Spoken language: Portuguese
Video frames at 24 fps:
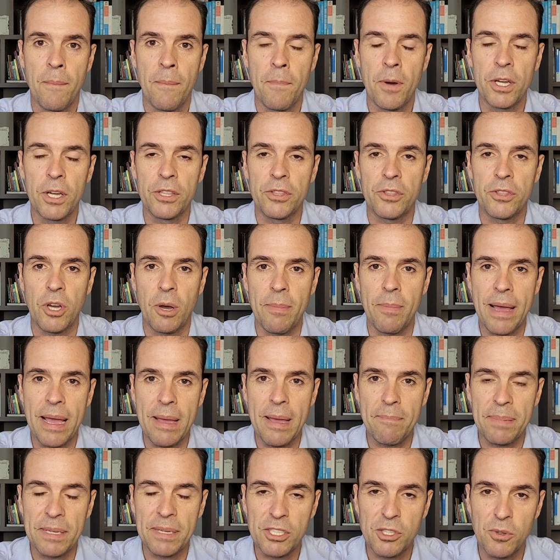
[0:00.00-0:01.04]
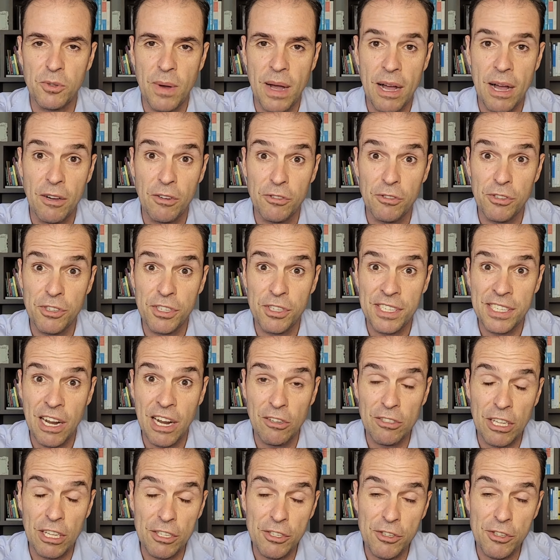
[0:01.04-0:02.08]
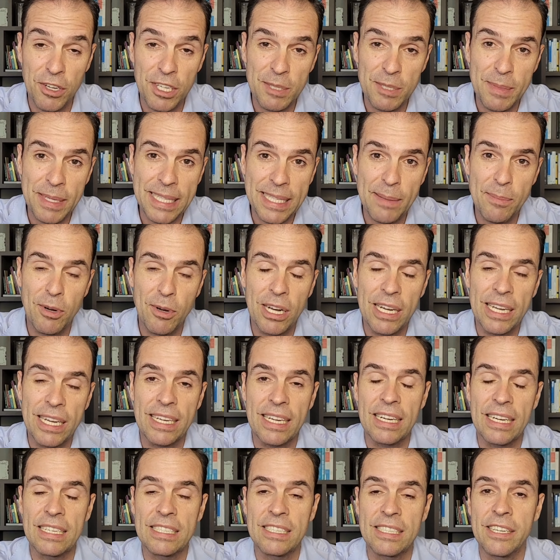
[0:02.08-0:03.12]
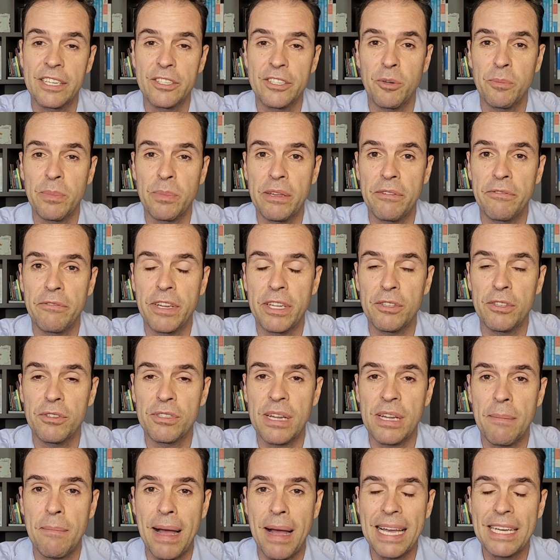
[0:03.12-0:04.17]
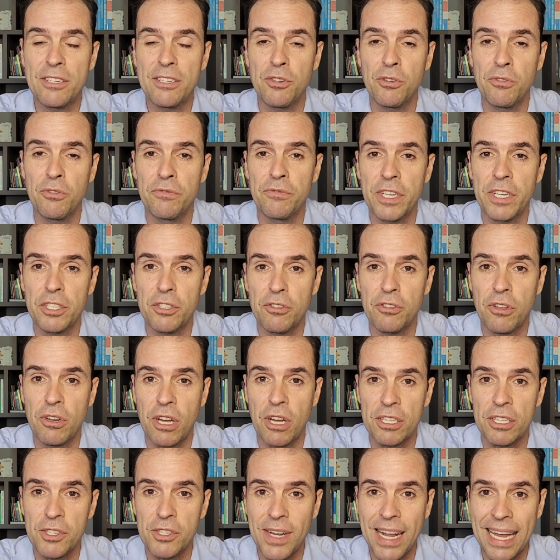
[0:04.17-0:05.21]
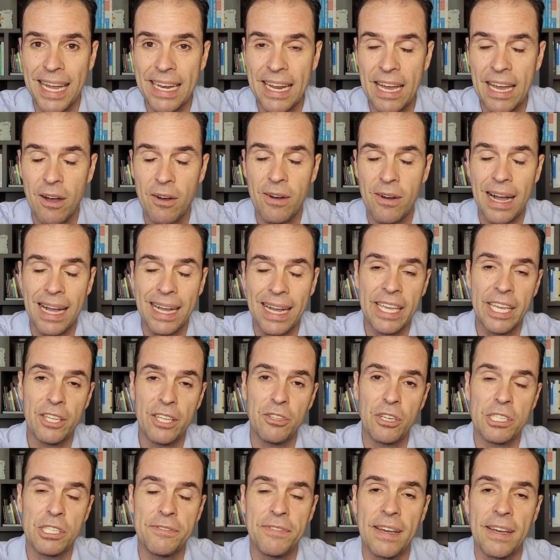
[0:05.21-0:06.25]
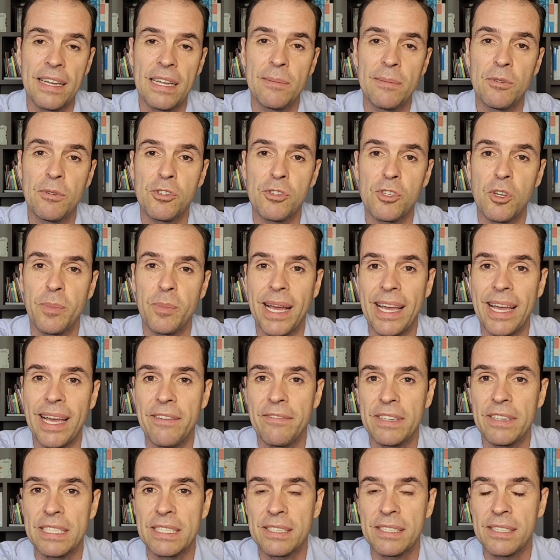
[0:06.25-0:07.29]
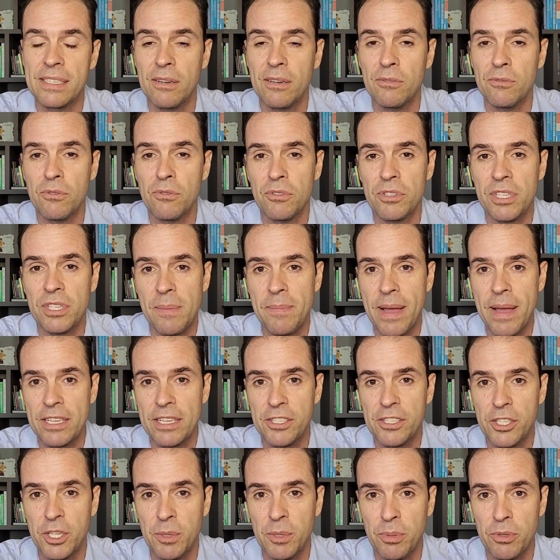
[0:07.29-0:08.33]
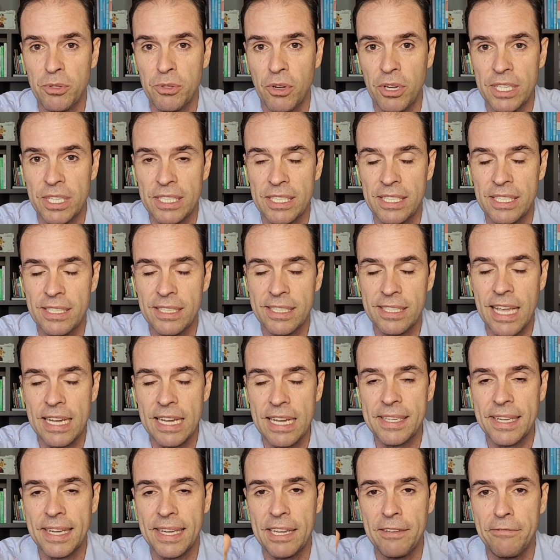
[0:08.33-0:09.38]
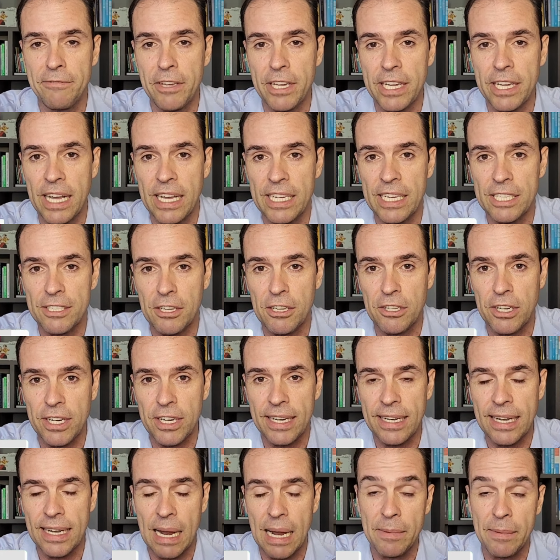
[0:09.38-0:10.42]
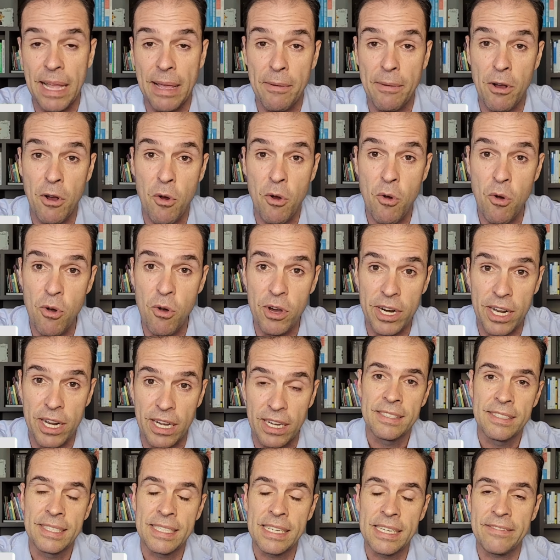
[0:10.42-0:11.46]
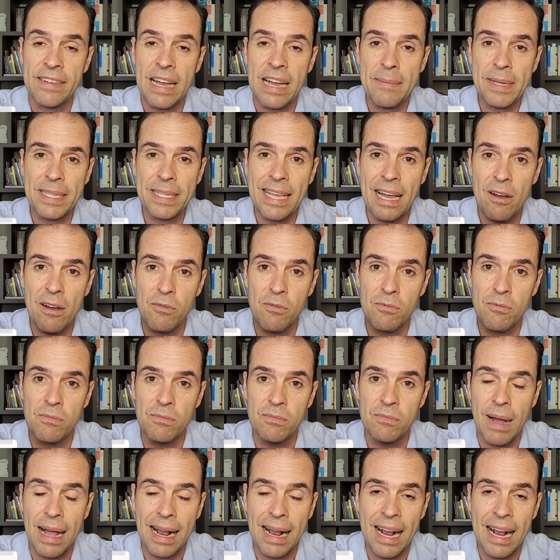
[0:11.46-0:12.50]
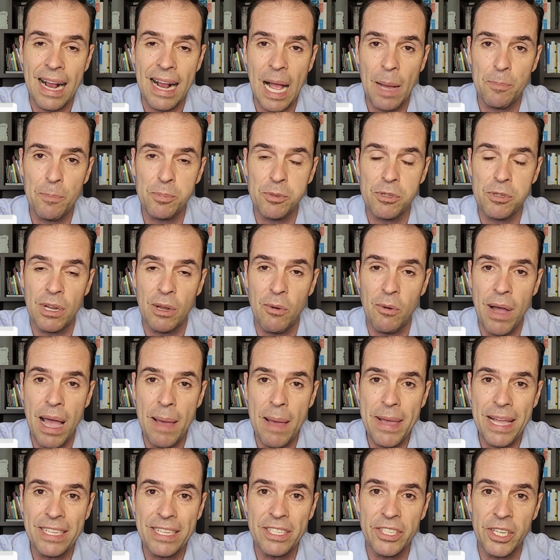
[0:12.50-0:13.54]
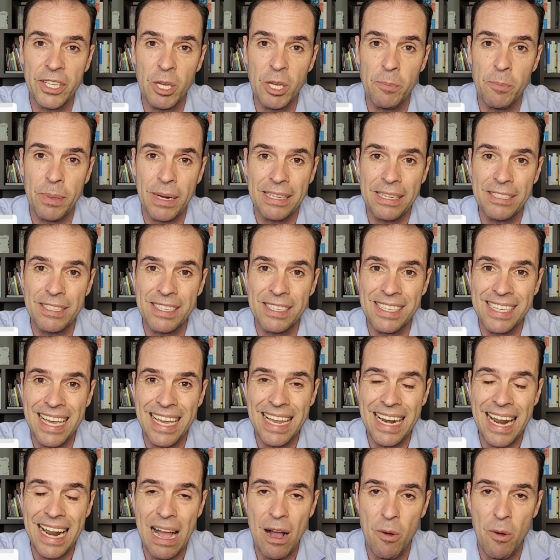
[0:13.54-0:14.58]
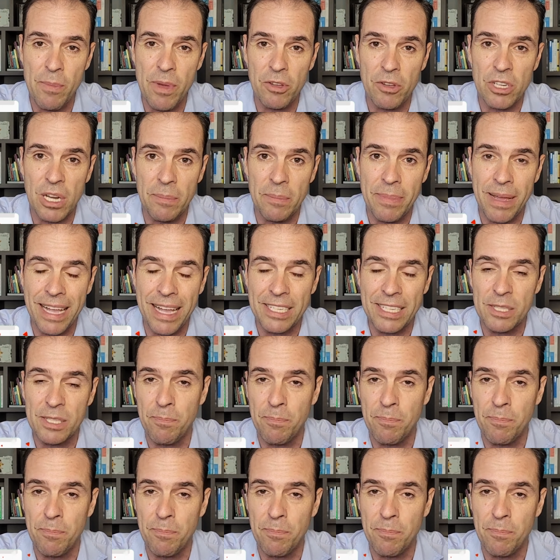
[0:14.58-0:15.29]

Muito bem, pessoal. Saudações metabólicas. Sejam bem-vindos a mais um vídeo do nosso canal. Aqui nós falamos sobre a reversão do diabetes tipo 2. O que, que significa isso, Dr. Guilherme? É cura. Você vai me dar uma cápsula, um remedinho para zerar o meu diabetes?